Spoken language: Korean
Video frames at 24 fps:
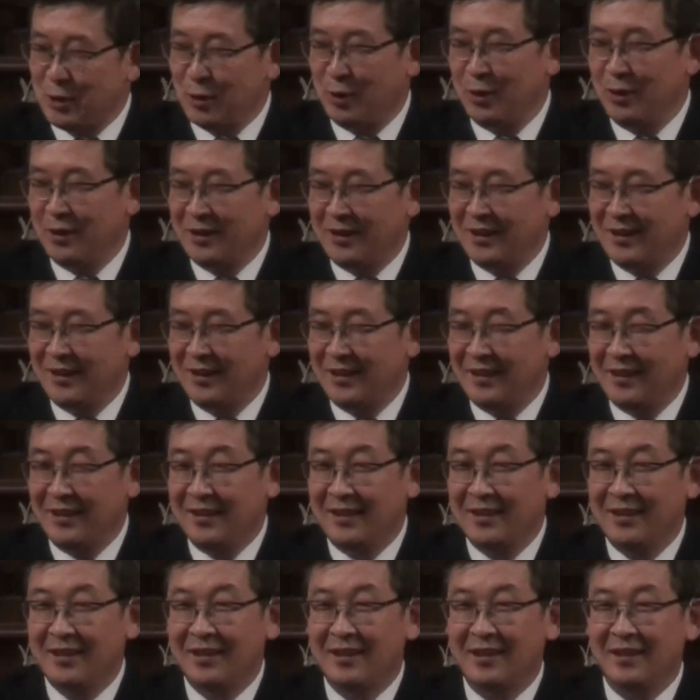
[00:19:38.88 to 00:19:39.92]
계속
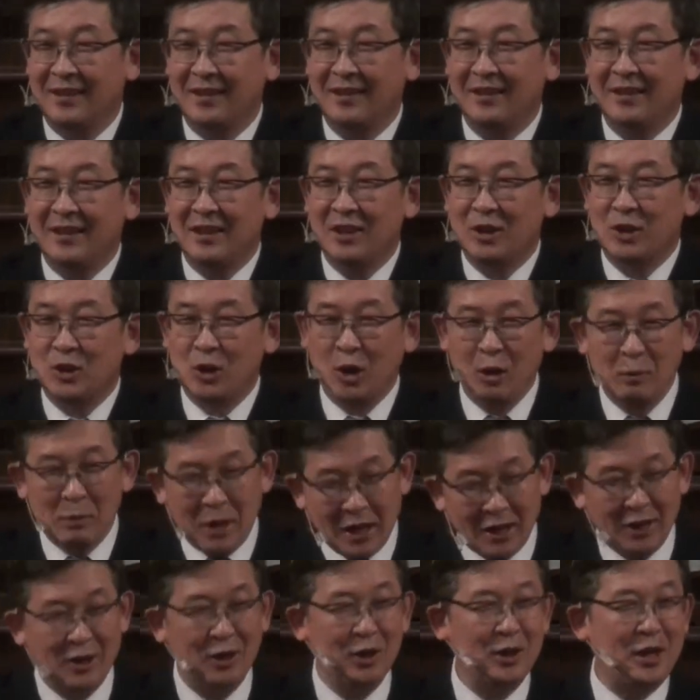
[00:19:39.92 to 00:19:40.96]

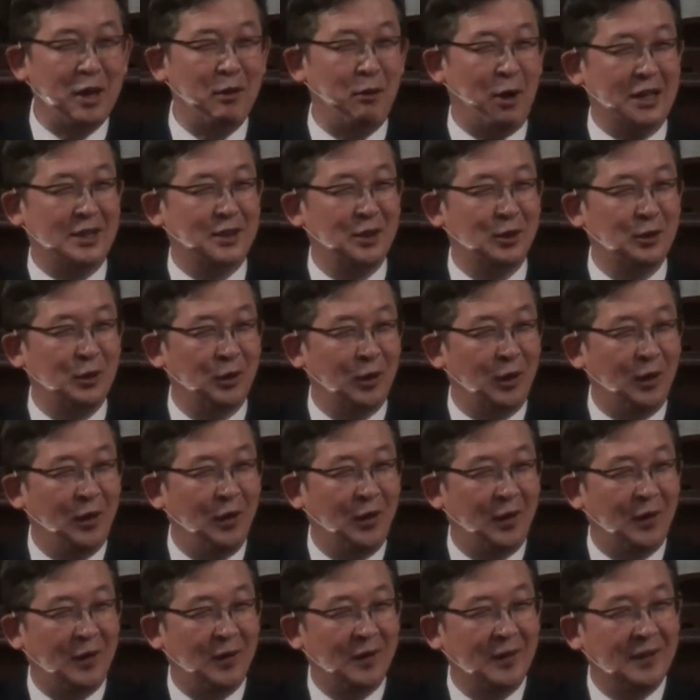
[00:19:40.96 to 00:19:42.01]
처음에는 그렇게
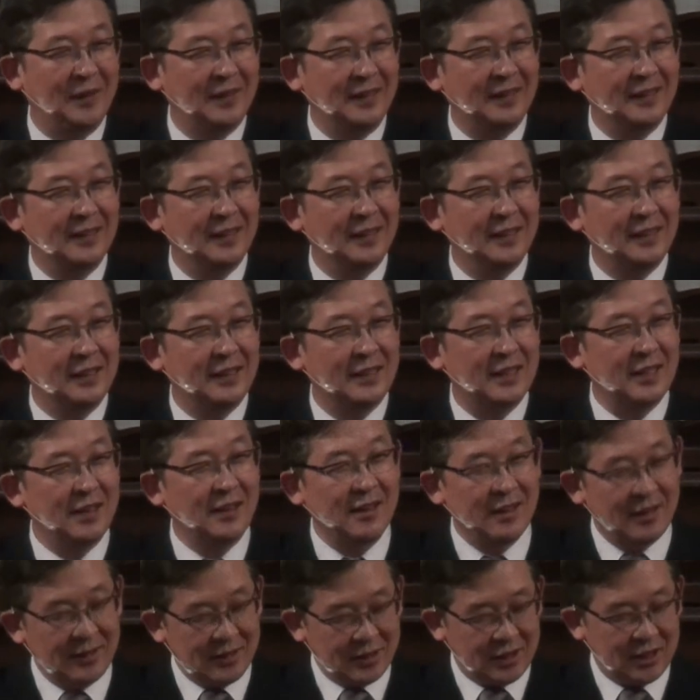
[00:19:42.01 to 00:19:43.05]
왔어도
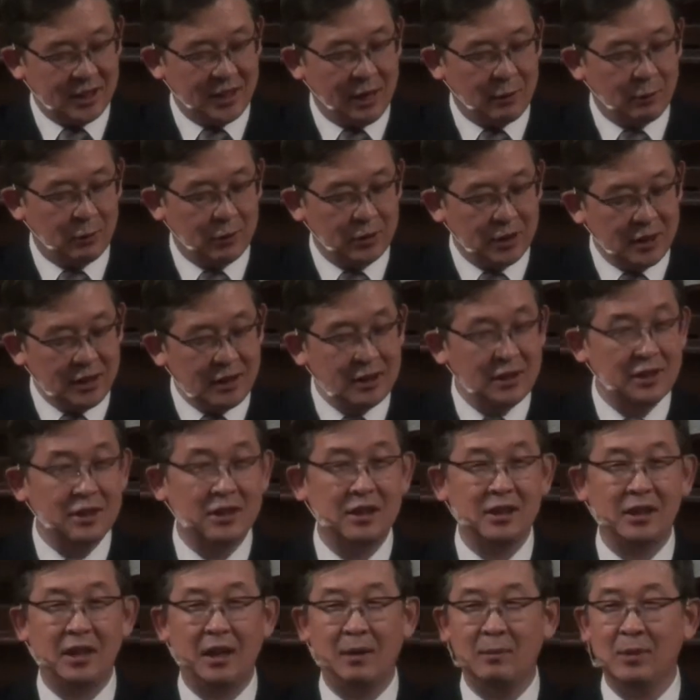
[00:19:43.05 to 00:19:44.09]
1년 지나고
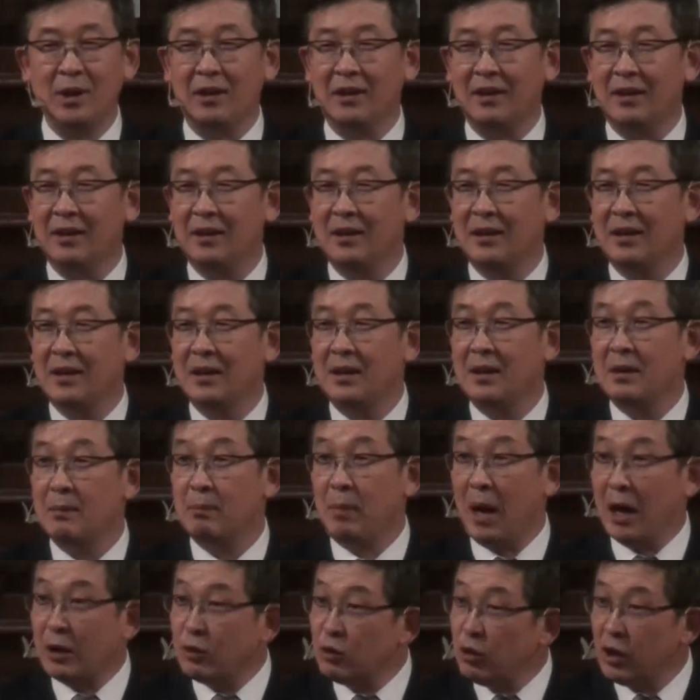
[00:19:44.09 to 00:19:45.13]
2년 지나면
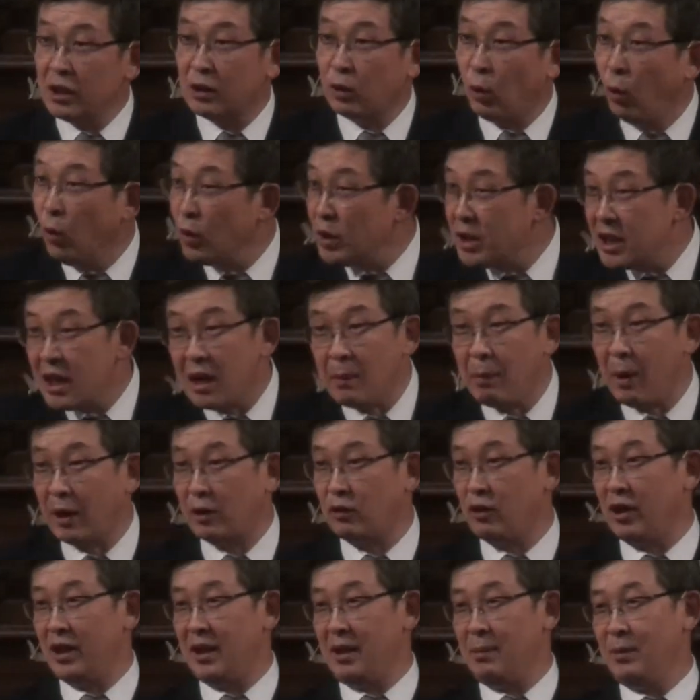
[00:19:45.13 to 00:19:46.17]
바뀌어
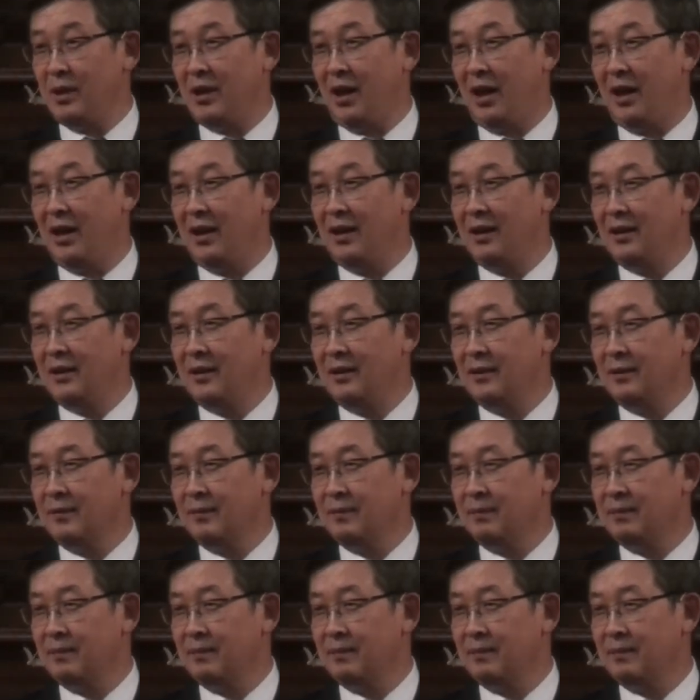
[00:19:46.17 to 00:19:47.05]
동기가 바뀌어야 됩니다.